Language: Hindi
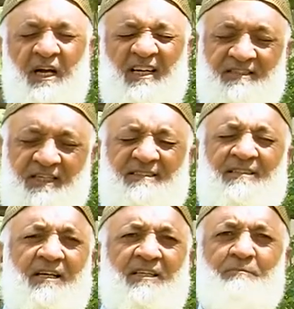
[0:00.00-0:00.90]
अच्छा इस
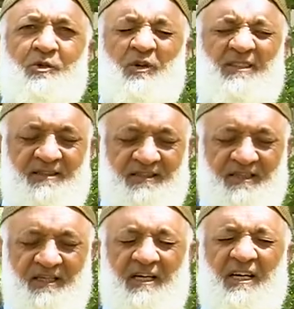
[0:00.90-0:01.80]
तरह की बकवास
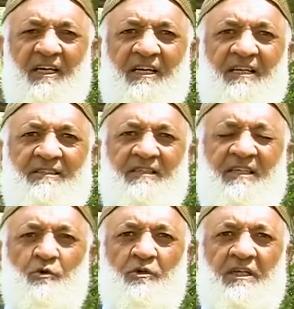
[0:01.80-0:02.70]
करता रहा
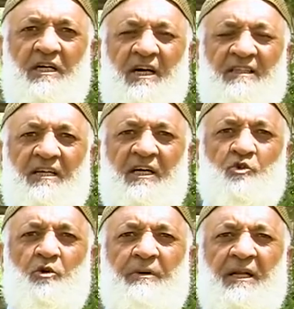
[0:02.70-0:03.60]
इसने उनके ख़ानदान
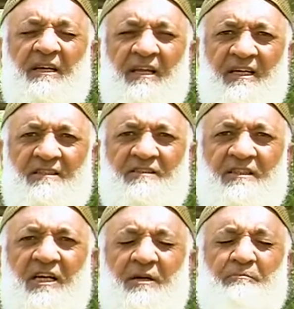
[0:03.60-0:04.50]
को बड़ा लालच
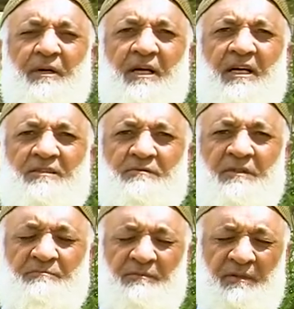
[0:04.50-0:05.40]
दिया बड़ा
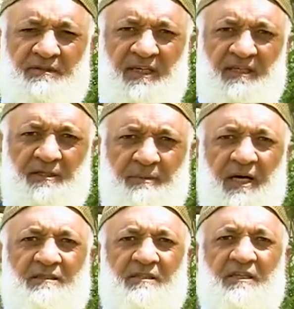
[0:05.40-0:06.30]

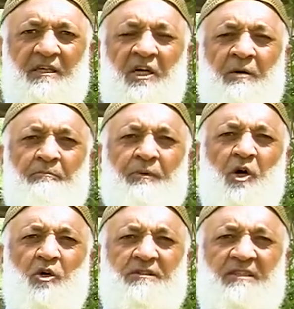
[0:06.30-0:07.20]
तरगीबात की
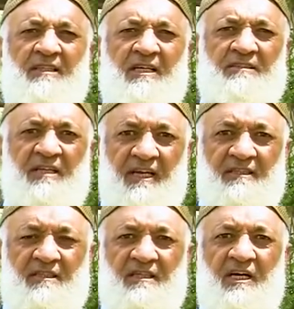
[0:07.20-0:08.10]
बहुत ज़्यादा
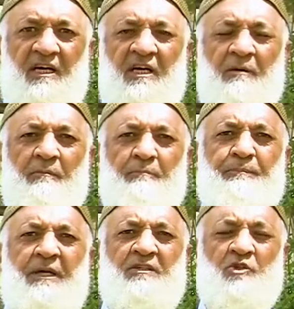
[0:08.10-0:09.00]
थ्रेट किया
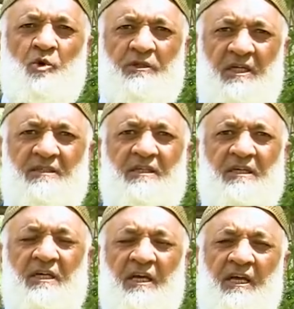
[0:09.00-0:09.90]
पेश गोइयाँ
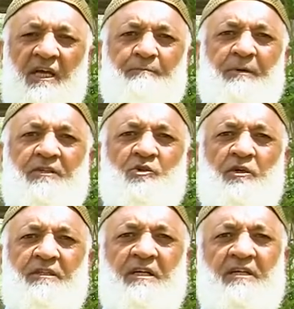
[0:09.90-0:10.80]
की एक पेश
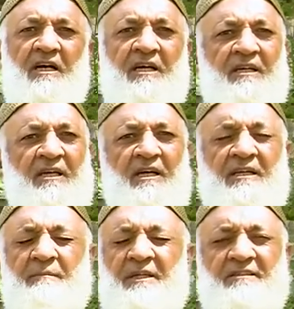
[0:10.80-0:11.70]
गोई की कहा कि अल्लाह
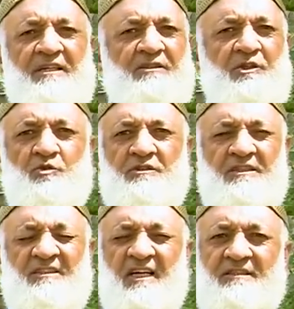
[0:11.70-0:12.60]
ने मेरी शादी
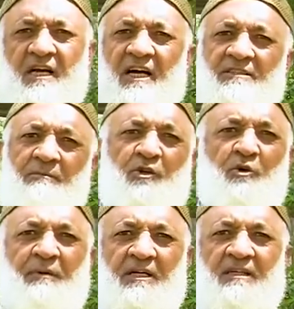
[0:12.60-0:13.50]
उसके साथ
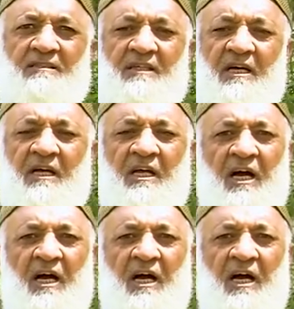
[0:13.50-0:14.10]
आसमानों पे कर दी है